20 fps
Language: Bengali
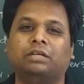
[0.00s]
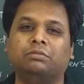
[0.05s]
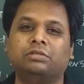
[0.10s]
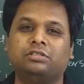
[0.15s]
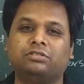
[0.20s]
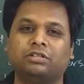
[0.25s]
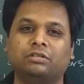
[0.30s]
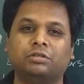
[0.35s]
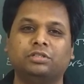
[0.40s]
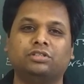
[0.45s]

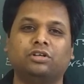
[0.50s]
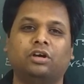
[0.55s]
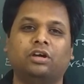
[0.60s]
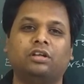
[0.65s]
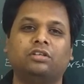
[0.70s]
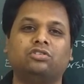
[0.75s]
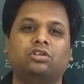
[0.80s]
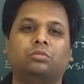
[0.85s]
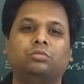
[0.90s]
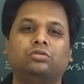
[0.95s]
কেমিস্ট্রি
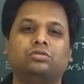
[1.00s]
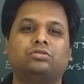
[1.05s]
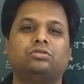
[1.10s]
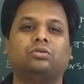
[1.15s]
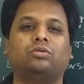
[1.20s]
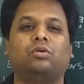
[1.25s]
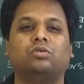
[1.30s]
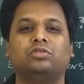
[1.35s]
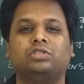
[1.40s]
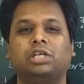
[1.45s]
বিষয়ের সমস্ত
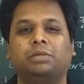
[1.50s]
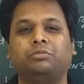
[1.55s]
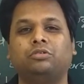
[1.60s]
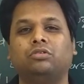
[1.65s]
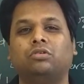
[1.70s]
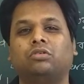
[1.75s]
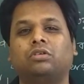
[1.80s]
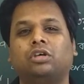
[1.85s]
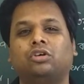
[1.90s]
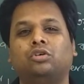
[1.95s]

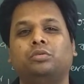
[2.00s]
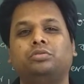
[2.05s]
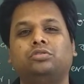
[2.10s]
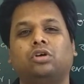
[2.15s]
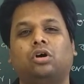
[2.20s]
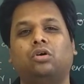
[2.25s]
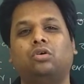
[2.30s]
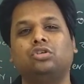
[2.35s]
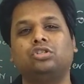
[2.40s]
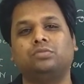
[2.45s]
কনসেপ্টগুলোকে খুব
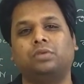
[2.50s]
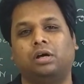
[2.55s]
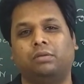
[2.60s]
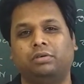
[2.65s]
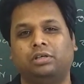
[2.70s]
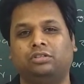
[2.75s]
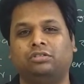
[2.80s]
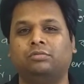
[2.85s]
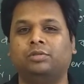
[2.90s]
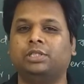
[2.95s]

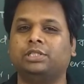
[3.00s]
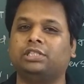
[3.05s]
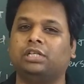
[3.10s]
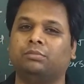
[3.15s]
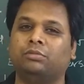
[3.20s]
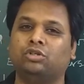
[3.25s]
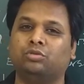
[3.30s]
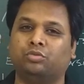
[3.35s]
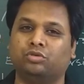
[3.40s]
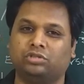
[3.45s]
সহজভাবে তোমাদের
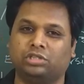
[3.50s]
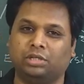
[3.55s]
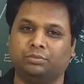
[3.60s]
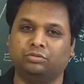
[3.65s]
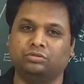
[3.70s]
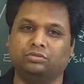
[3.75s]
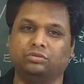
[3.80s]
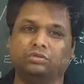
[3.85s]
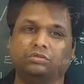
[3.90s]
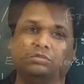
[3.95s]
সামনে
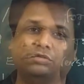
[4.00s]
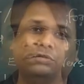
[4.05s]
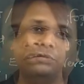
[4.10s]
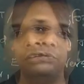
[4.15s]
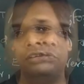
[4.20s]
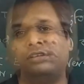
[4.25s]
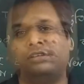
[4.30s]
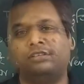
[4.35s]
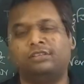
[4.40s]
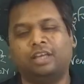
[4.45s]
উপস্থাপন করব।
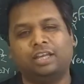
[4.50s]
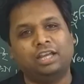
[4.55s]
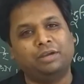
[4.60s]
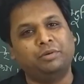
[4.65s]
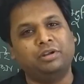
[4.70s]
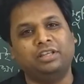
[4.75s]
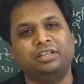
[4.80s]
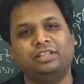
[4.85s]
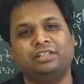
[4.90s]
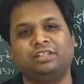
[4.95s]
তাই
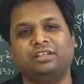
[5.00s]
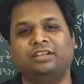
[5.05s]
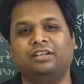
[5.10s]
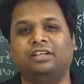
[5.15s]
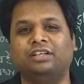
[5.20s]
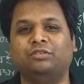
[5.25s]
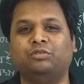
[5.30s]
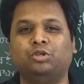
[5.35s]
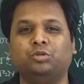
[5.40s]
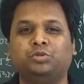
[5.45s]
আমার এই
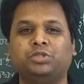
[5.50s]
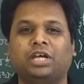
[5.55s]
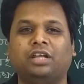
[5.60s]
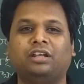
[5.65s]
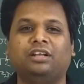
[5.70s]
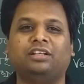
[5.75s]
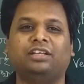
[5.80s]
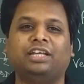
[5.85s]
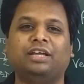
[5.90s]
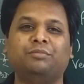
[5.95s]
ইউটিউব
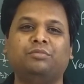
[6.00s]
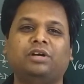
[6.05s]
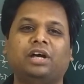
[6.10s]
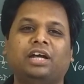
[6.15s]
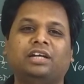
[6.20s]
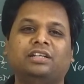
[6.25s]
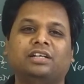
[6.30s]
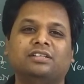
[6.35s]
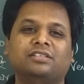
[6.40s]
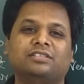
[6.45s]
চ্যানেল কেম
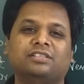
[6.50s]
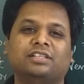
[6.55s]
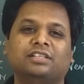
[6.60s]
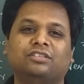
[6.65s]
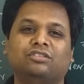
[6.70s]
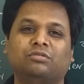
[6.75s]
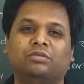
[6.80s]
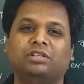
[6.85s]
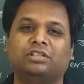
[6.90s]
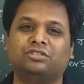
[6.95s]
গাইডেন্সে
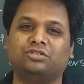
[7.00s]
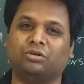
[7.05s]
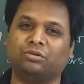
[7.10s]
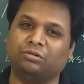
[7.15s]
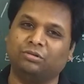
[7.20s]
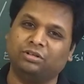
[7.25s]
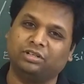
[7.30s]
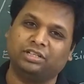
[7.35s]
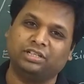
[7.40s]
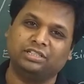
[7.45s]
তোমাদের
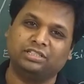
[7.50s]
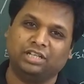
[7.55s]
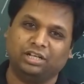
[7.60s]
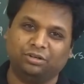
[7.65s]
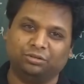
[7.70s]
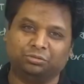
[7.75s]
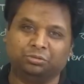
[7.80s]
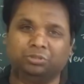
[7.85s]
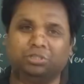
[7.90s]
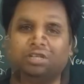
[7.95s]
সকলকে
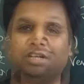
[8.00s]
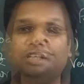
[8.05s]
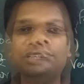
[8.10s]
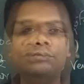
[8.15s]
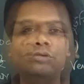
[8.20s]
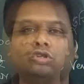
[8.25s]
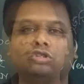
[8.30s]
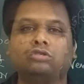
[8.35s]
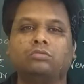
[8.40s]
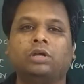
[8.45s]
স্বাগত জানাই
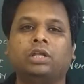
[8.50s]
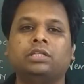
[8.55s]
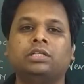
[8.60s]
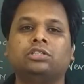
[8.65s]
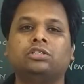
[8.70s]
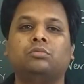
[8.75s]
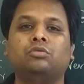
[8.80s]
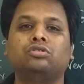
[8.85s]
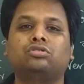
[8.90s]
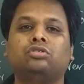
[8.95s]
বর্তমানে
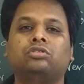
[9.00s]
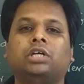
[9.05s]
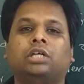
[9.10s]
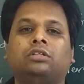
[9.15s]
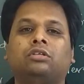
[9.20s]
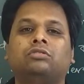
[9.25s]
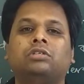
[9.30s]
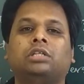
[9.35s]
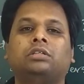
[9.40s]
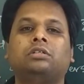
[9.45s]
যে সমস্ত
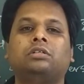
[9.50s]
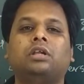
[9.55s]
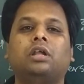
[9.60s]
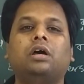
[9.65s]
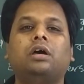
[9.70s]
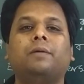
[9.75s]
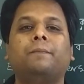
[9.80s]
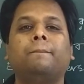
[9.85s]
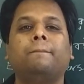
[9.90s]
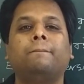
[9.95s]

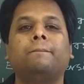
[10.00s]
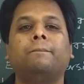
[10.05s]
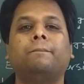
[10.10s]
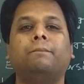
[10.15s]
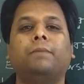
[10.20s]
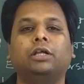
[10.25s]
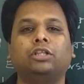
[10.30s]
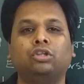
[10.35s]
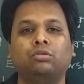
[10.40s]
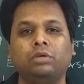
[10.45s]
ছাত্রছাত্রীরা
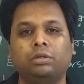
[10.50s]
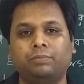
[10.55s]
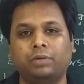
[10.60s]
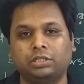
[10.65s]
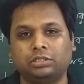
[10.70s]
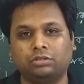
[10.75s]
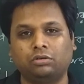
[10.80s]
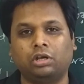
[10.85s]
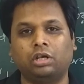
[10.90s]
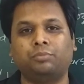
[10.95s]
মাধ্যমিক
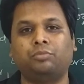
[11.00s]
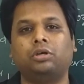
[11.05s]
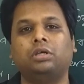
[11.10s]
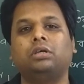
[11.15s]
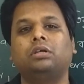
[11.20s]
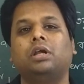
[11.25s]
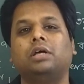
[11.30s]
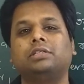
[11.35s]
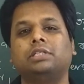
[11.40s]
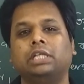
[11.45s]
পাস করার পরে
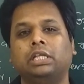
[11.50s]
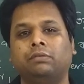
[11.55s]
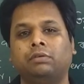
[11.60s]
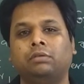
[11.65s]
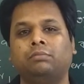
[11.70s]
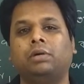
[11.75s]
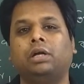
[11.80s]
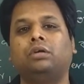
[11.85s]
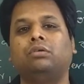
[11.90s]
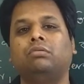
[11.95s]
ক্লাস
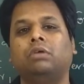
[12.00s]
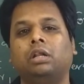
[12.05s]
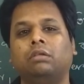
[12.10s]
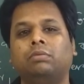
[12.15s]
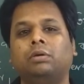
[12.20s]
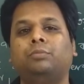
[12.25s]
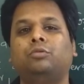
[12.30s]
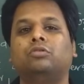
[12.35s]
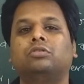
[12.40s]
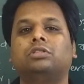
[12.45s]
ইলেভেন বা
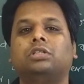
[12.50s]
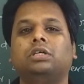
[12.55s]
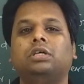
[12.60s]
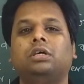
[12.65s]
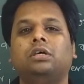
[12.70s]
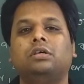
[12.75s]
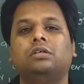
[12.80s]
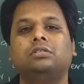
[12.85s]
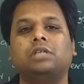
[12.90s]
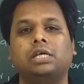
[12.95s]
টুয়েলভে পড়ছে
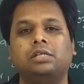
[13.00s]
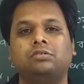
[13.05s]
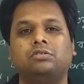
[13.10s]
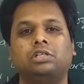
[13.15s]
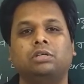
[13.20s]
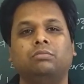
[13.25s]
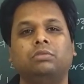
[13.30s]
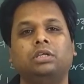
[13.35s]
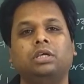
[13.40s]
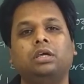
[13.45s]
সায়েন্স
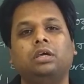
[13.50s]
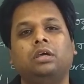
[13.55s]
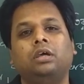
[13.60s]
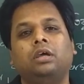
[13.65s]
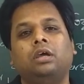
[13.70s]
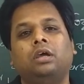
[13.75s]
স্ট্রিম নিয়ে